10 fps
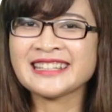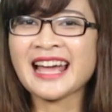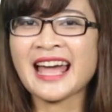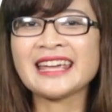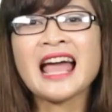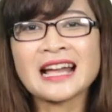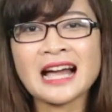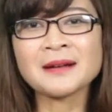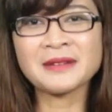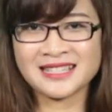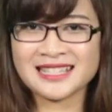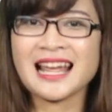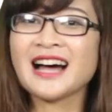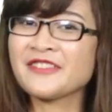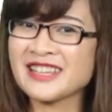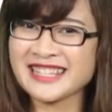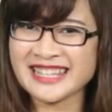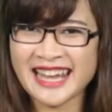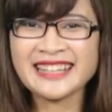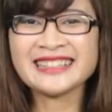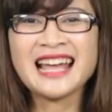thì hãy comment ở phía dưới nhé.